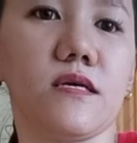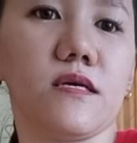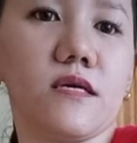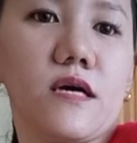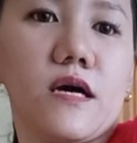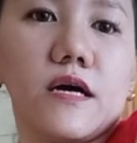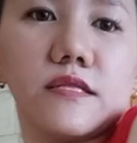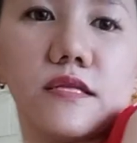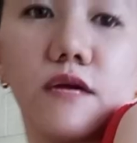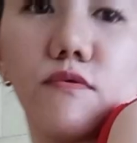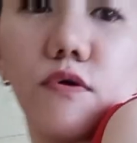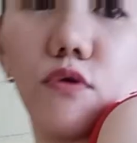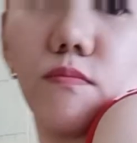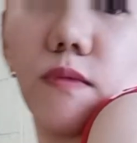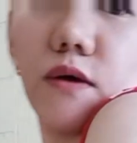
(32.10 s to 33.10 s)
Yan. Ewan
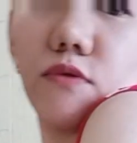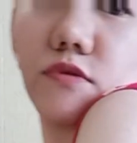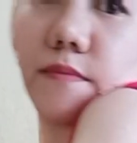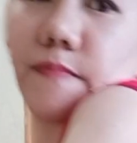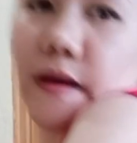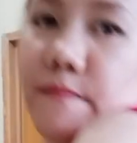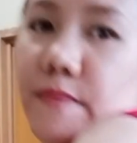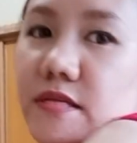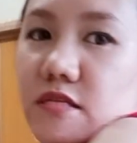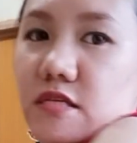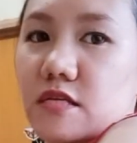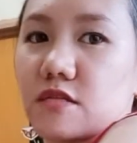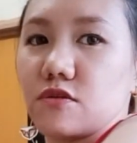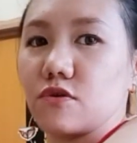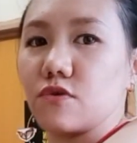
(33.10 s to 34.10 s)
ko ba kung
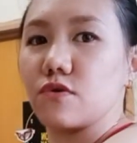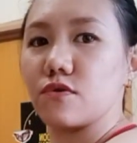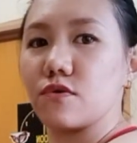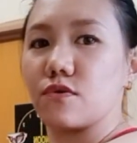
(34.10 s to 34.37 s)
napapansin nyo?